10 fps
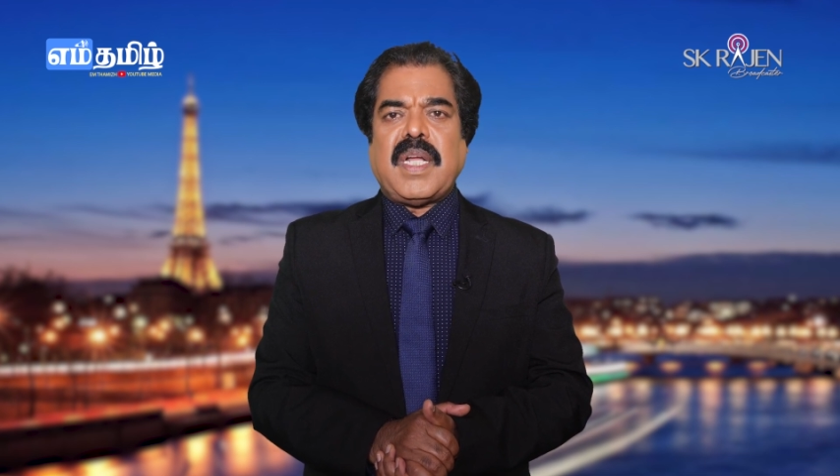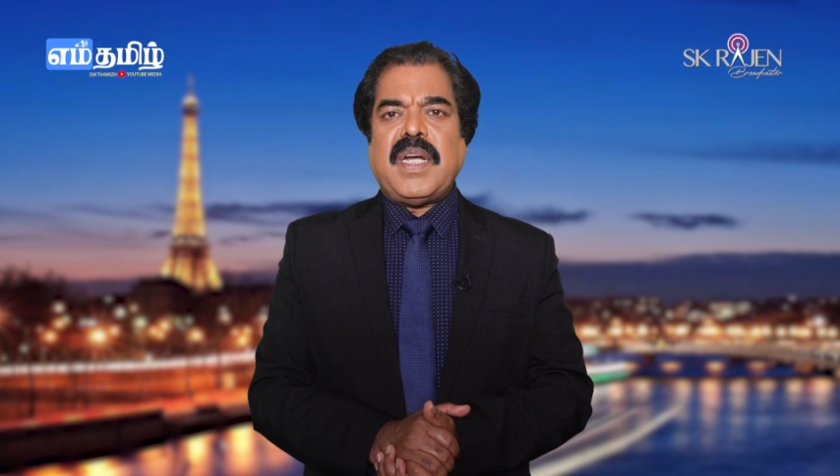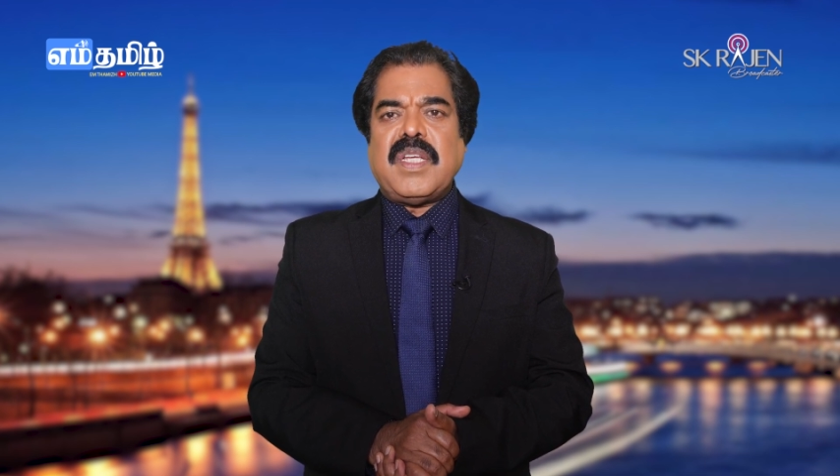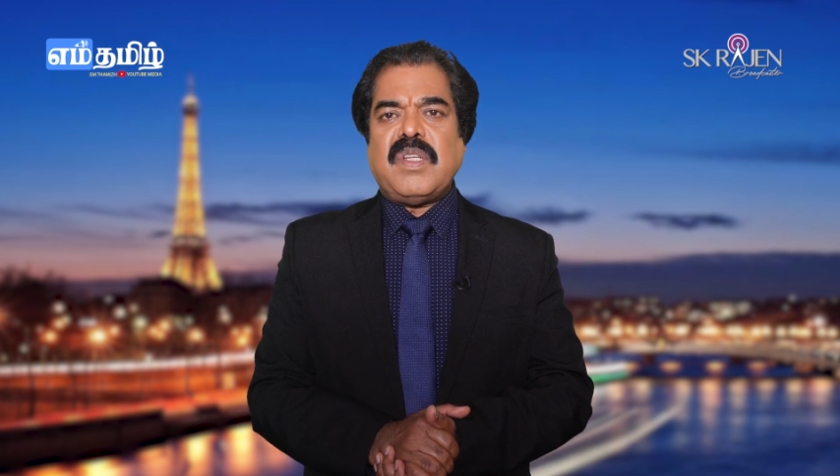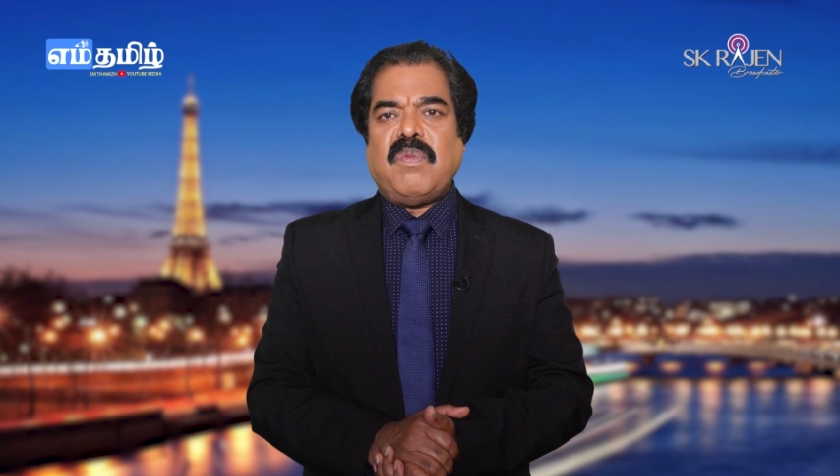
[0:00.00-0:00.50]

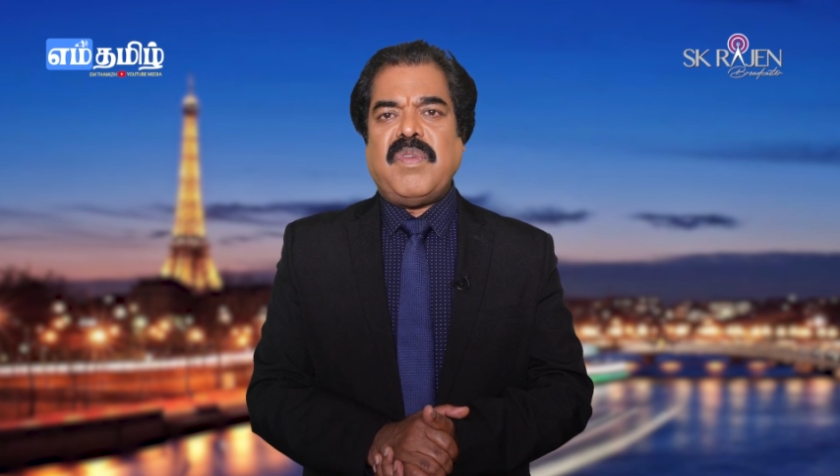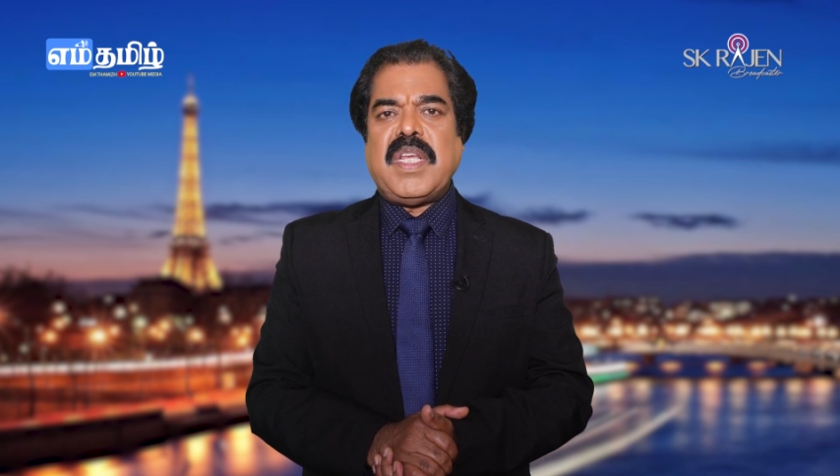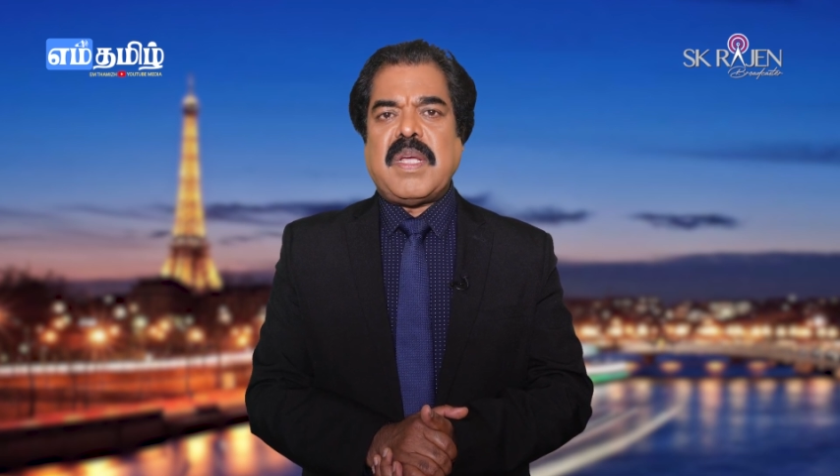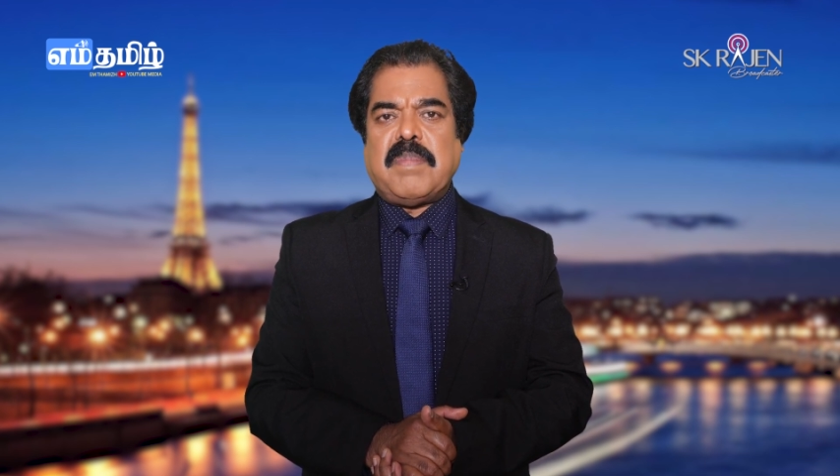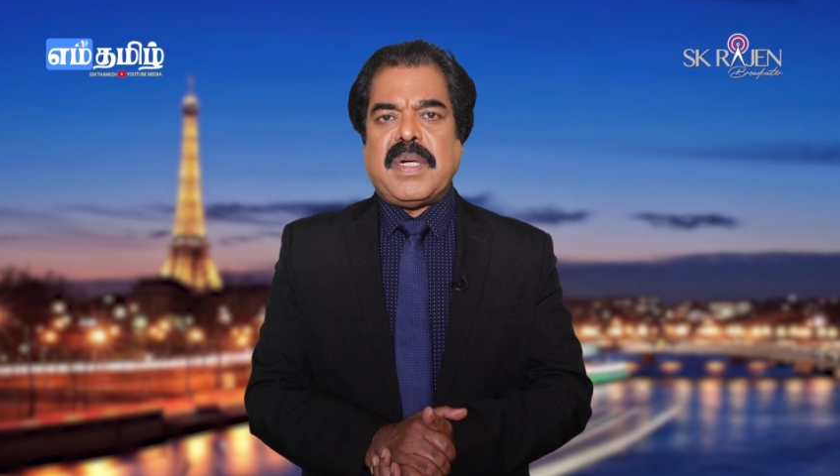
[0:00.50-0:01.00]
தடை
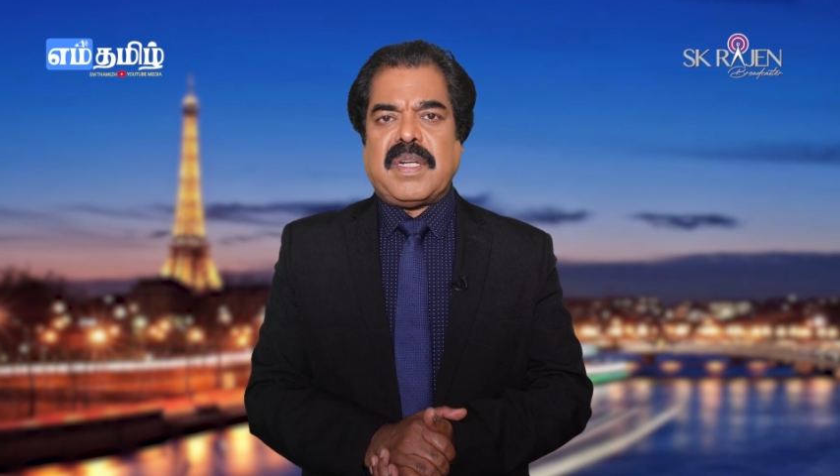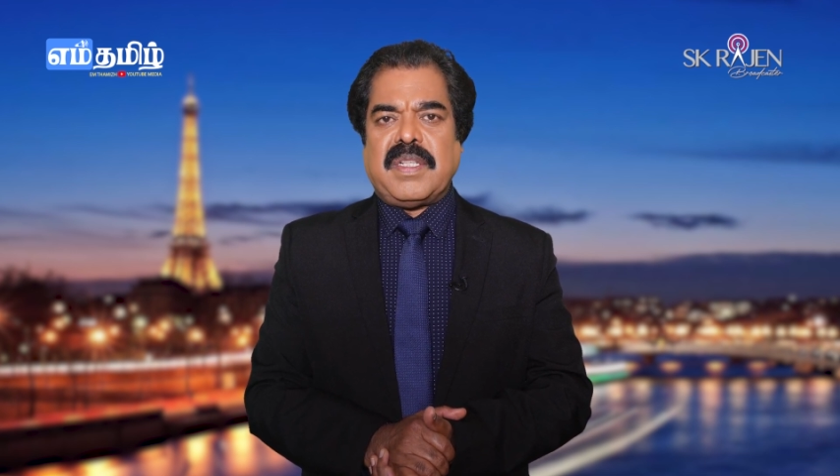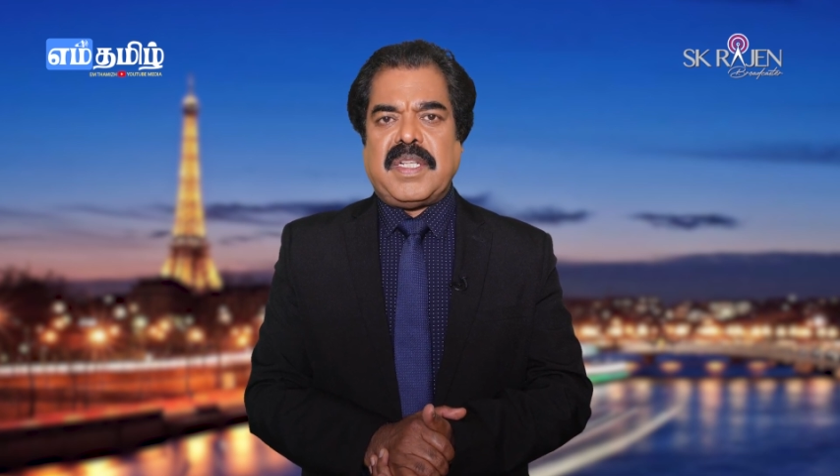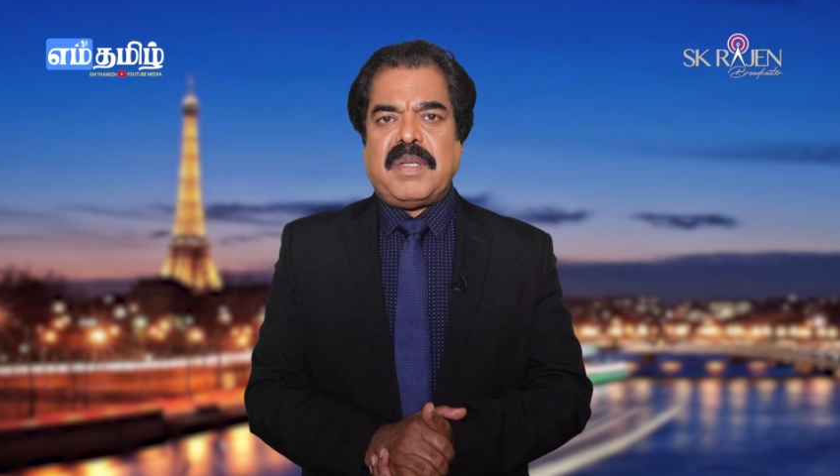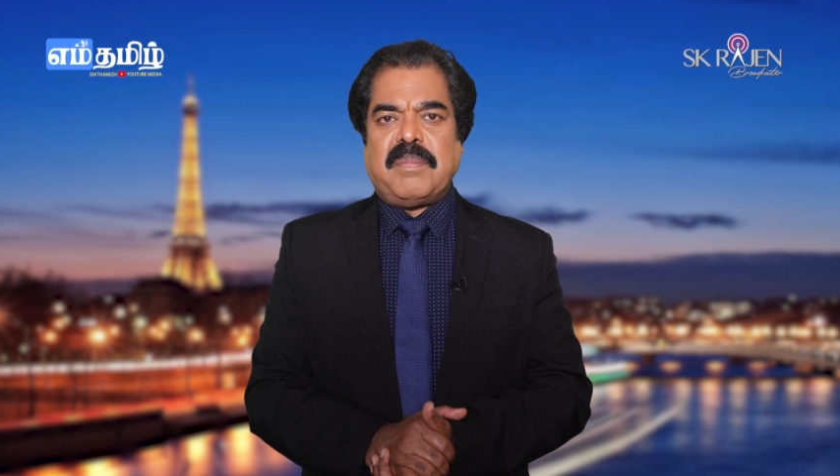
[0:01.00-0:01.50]

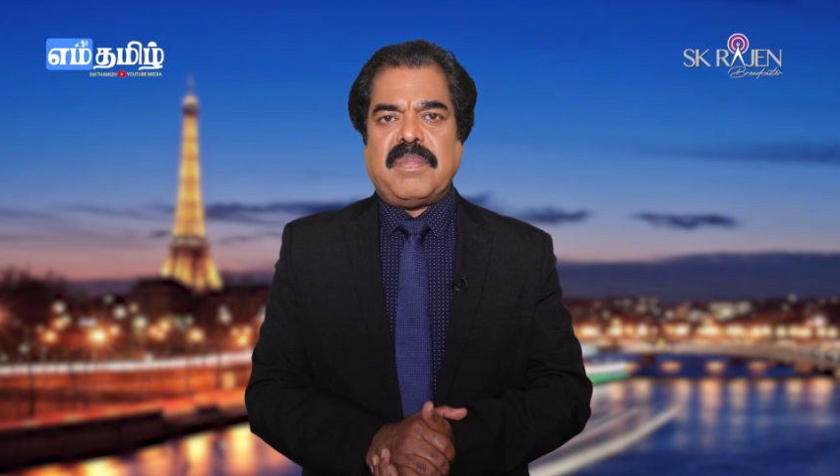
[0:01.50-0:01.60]
விதிக்கப்பட்டிருந்தது